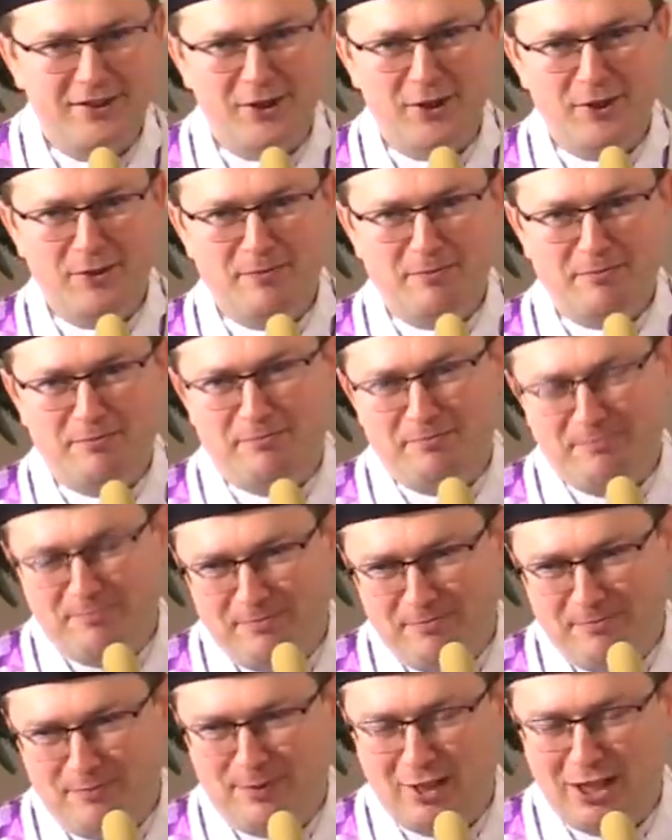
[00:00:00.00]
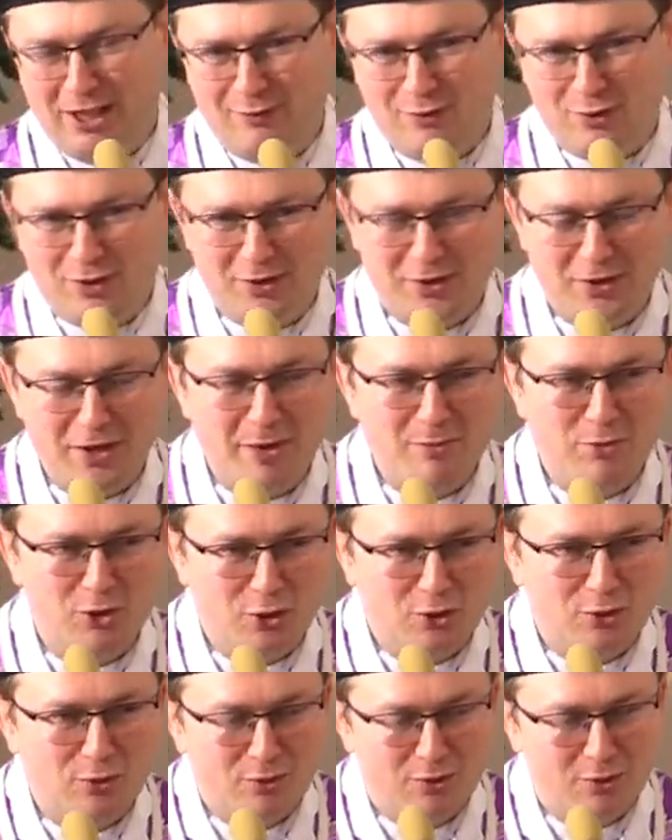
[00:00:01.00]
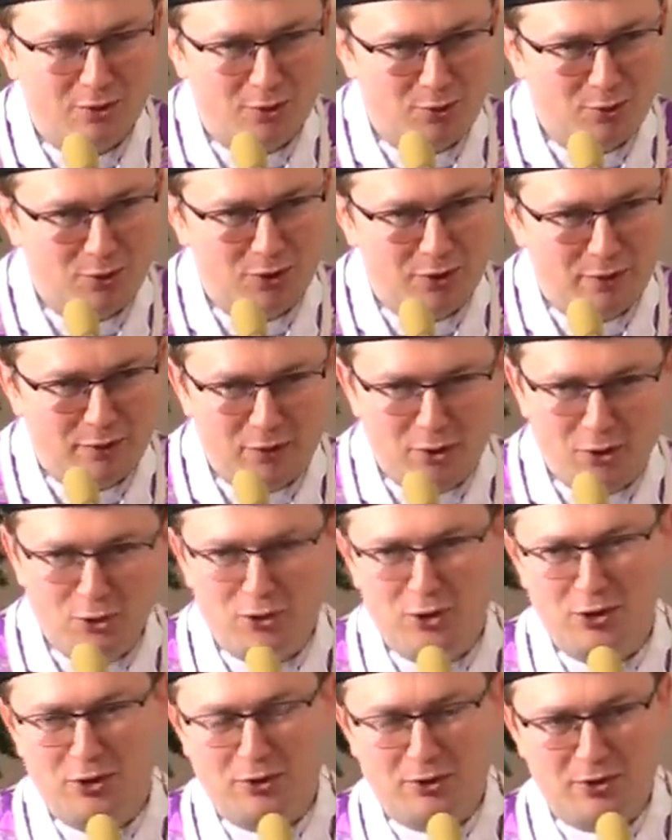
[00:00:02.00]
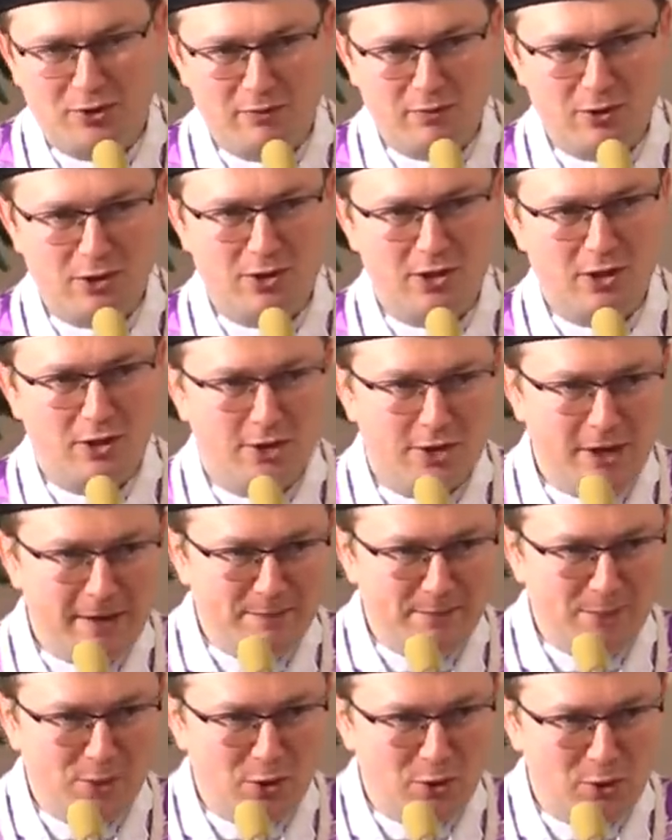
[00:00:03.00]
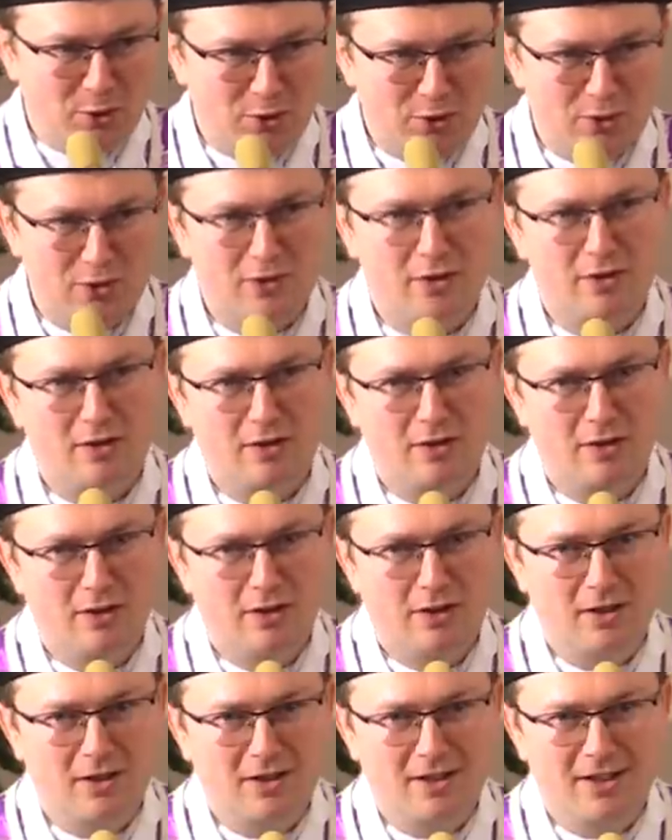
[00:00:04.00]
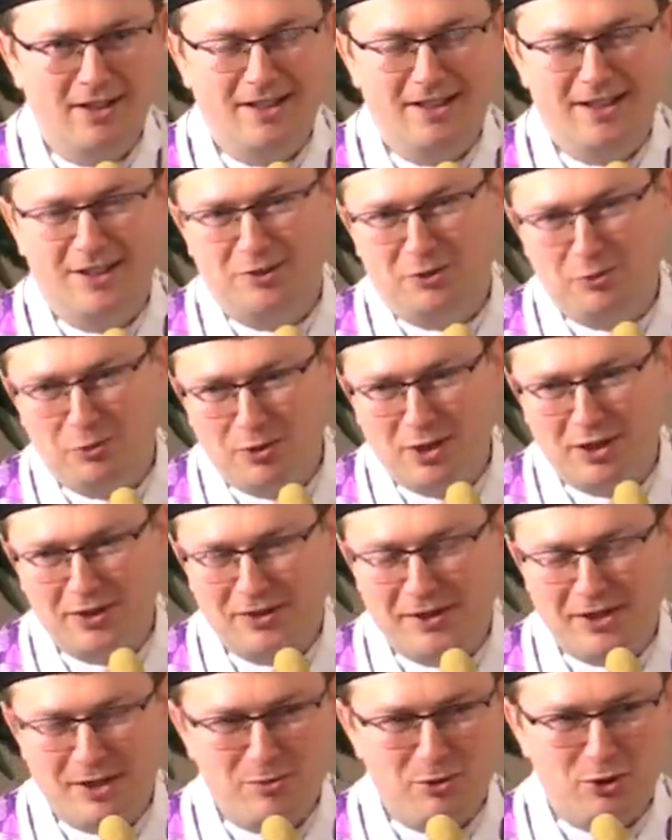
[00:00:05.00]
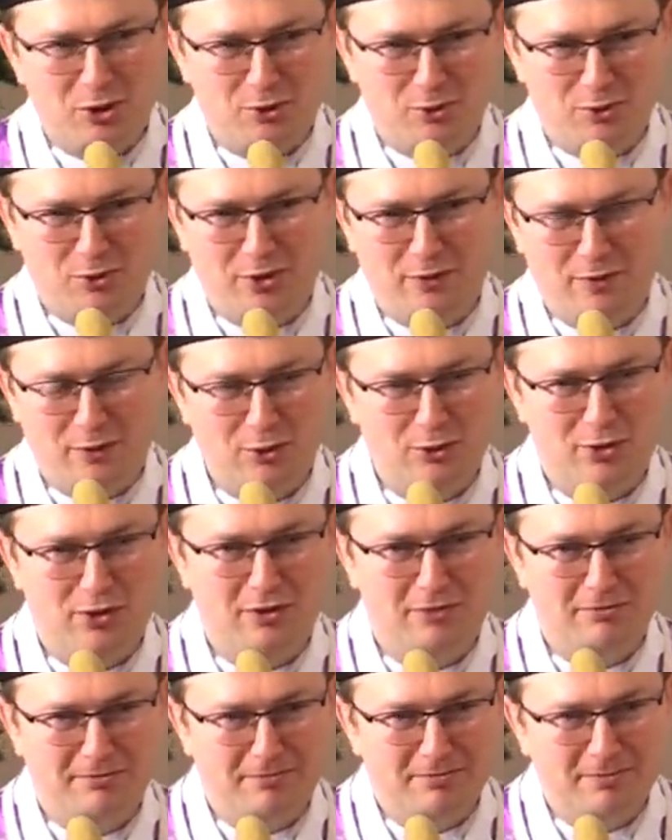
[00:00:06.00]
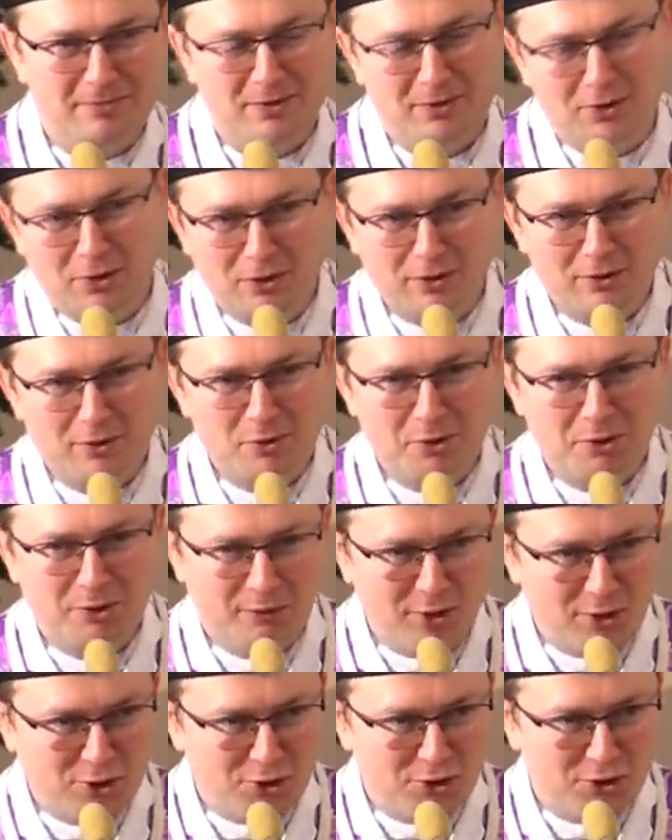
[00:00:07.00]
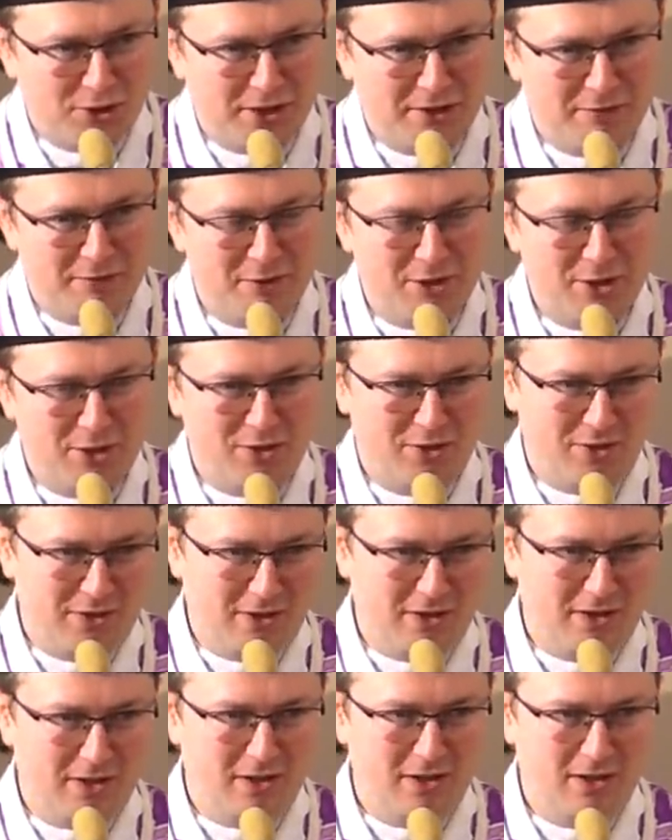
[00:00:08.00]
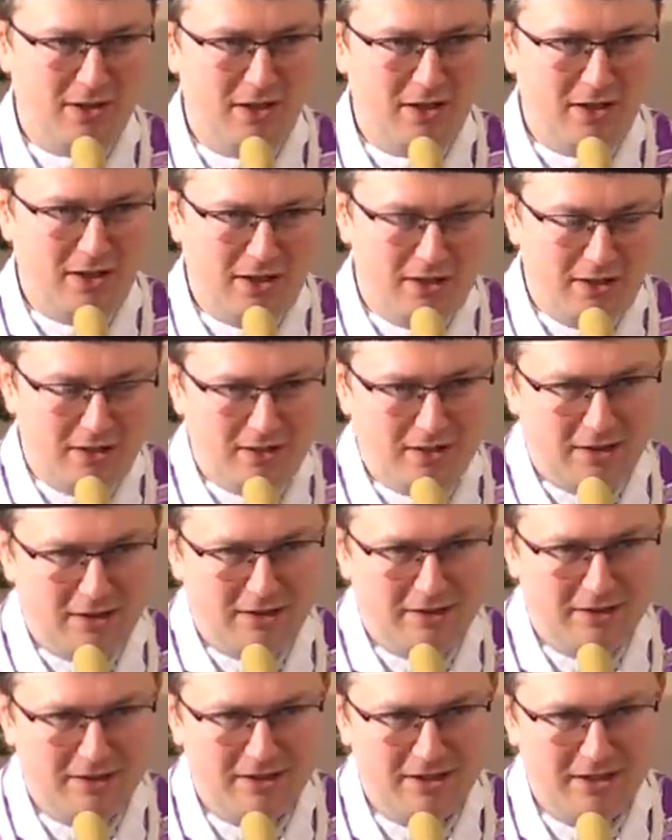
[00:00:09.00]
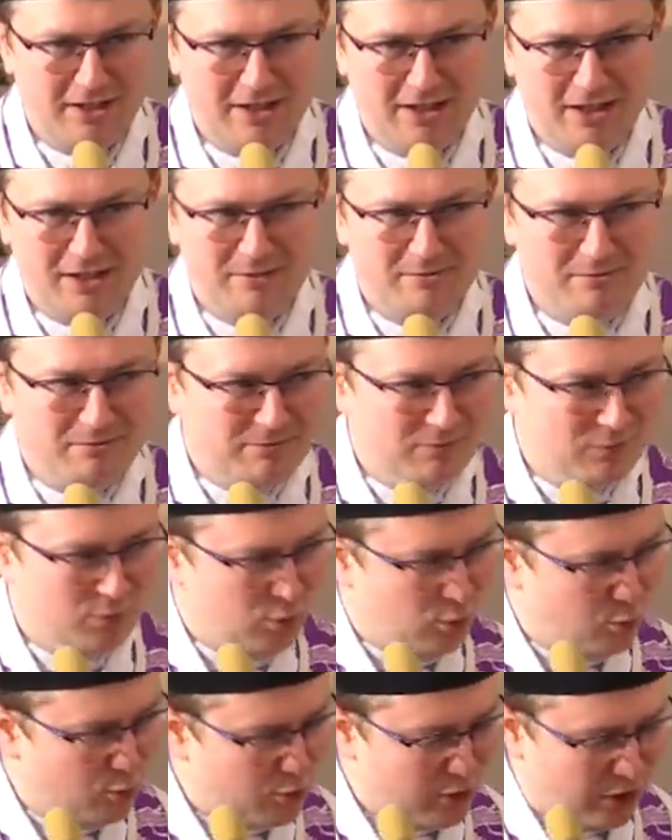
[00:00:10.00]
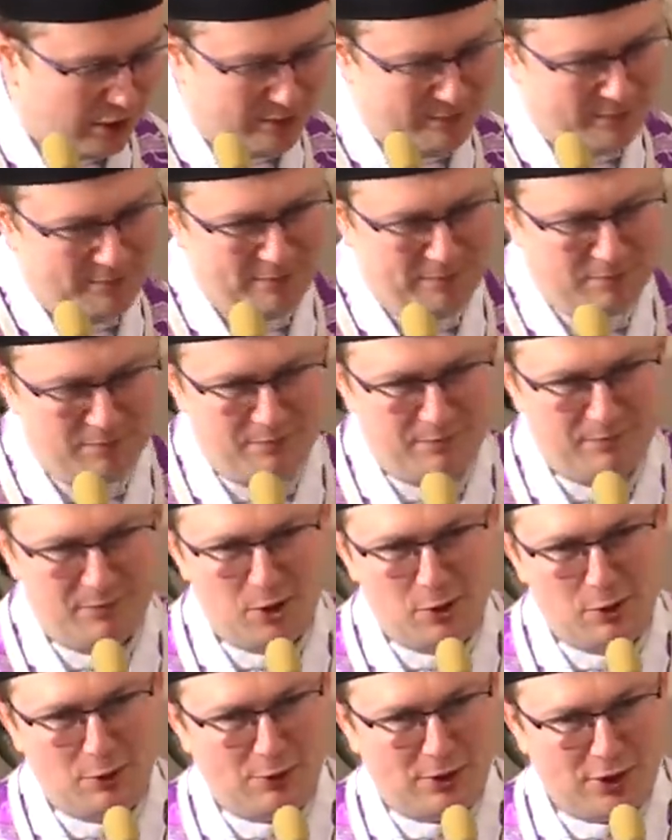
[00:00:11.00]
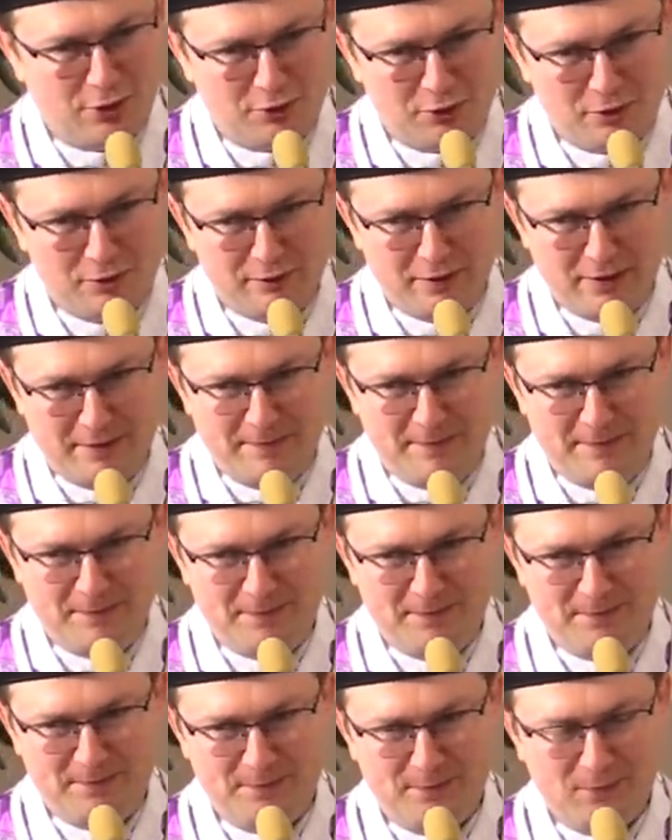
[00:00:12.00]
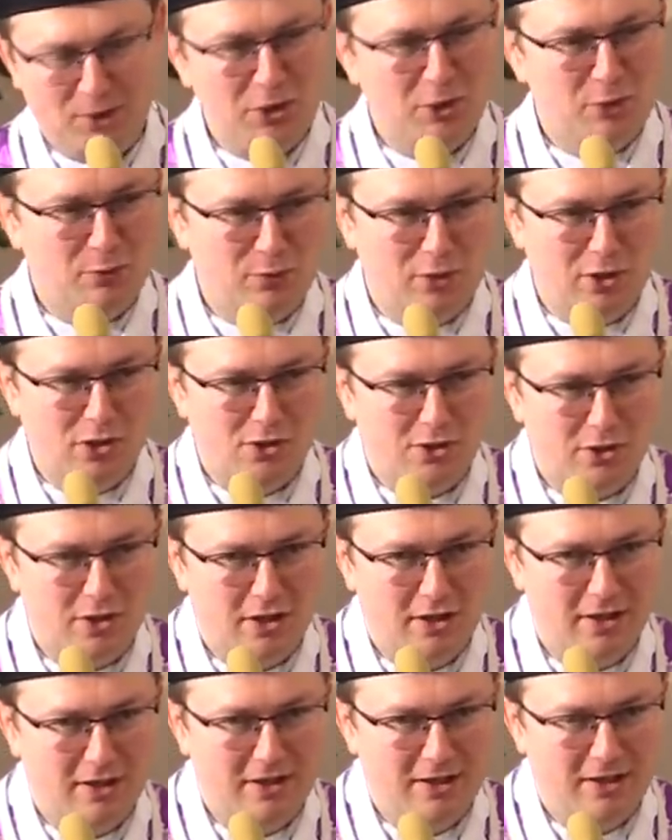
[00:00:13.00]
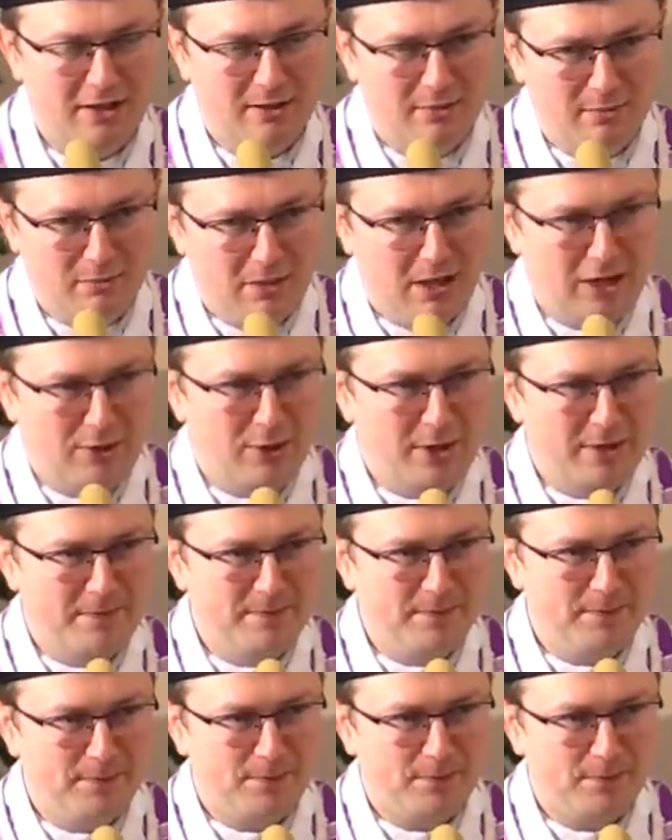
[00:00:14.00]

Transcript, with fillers: to pierwsze, co nam się rzuci w oczy, to oczywiście ciemność, a drugie, co nam się rzuci w oczy, to świeczki właśnie. Te duże, ołtarzowe i również te małe.